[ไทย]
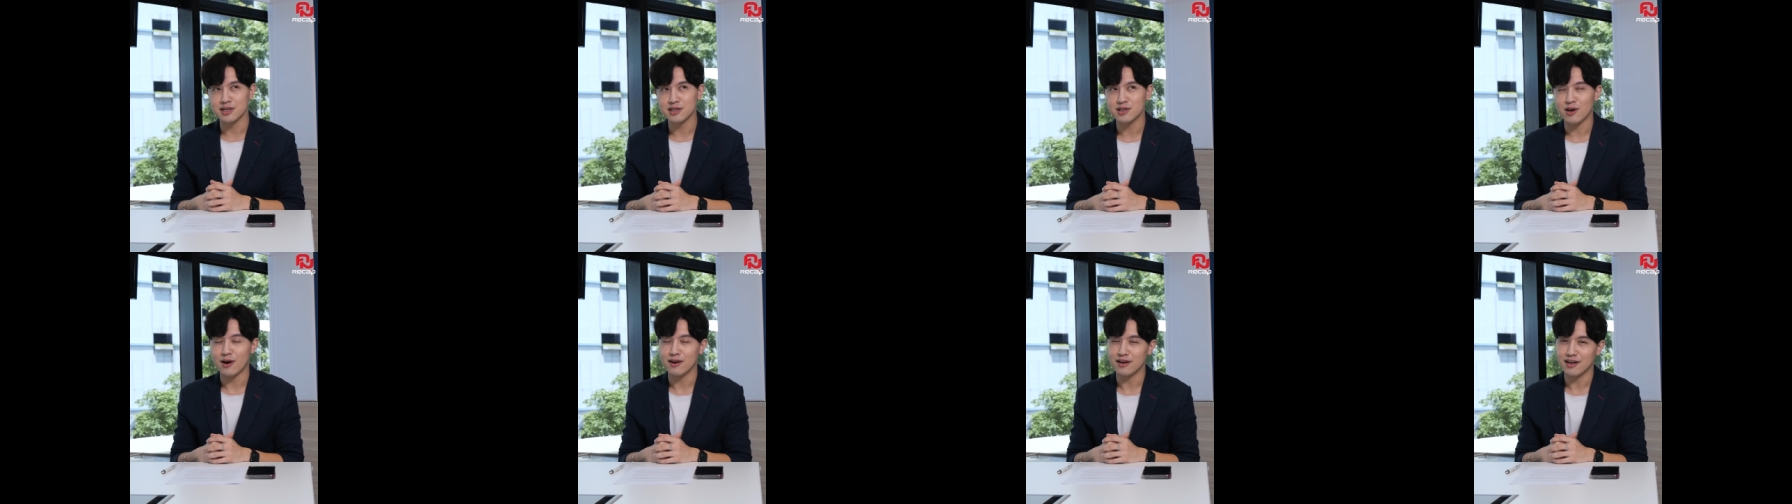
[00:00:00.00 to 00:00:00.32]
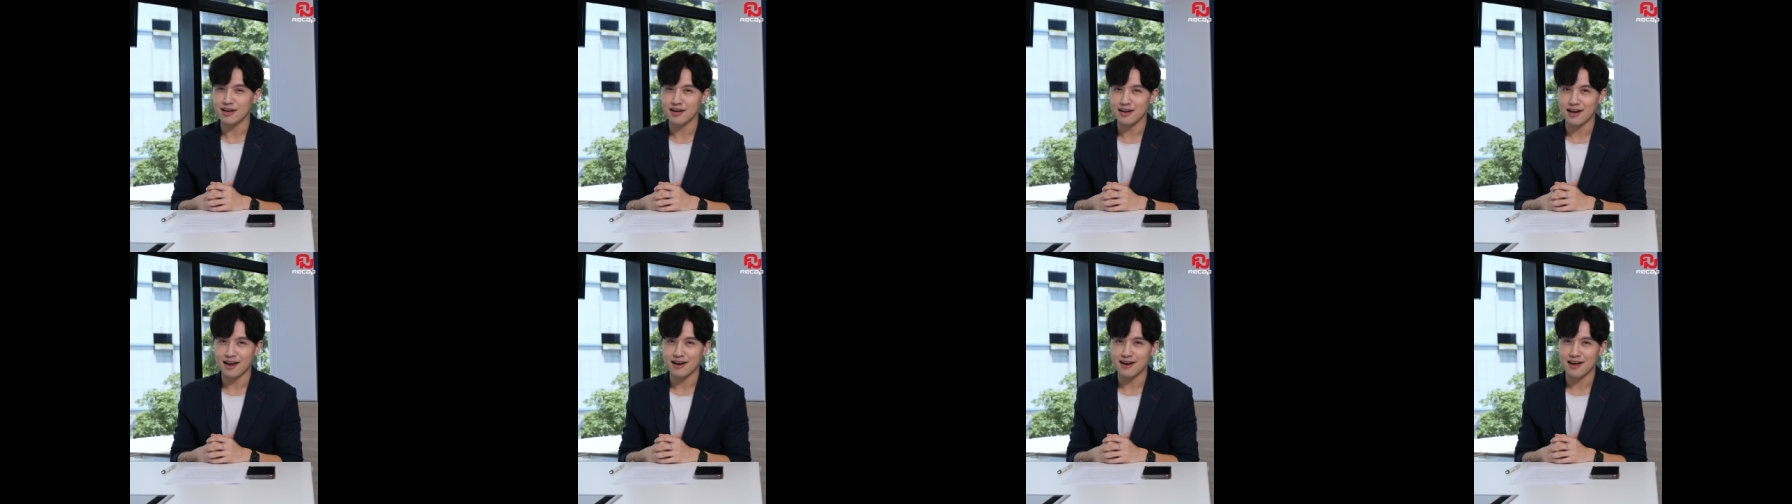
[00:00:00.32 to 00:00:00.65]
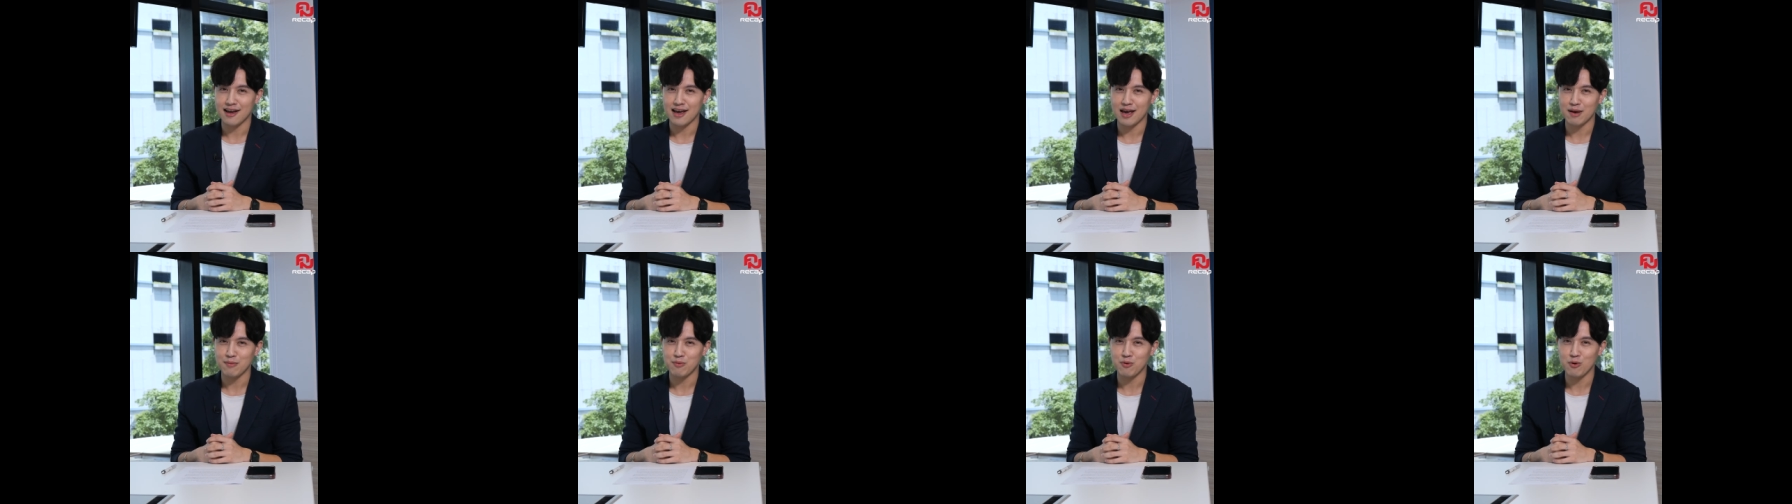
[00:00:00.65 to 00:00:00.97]
ซึ่งตอนนี้นั้น
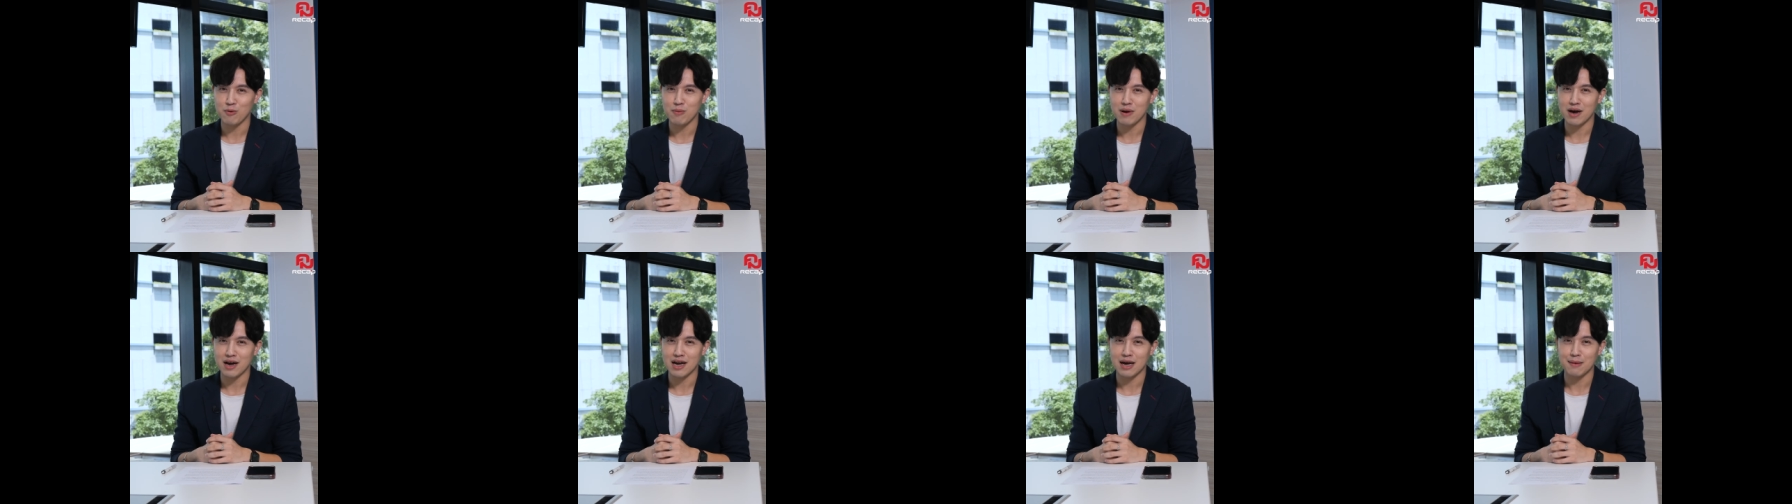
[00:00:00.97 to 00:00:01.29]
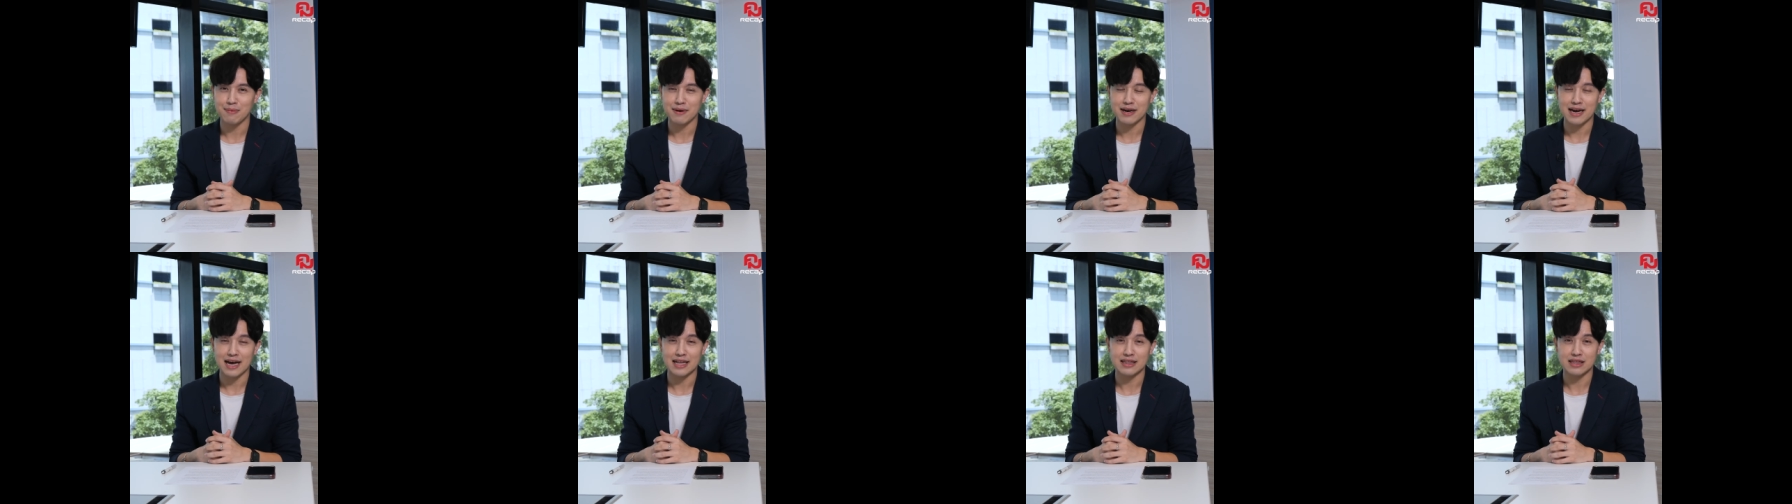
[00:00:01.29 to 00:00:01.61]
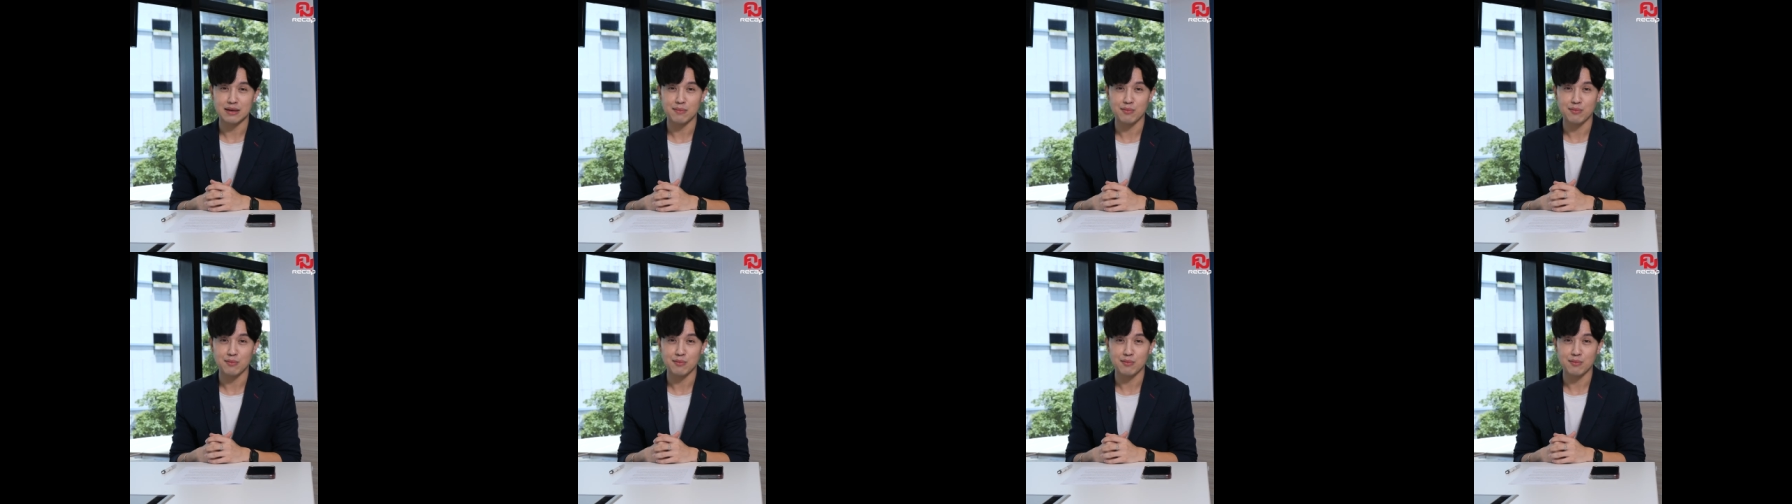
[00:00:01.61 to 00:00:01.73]
นะฮะผู้บังคับการ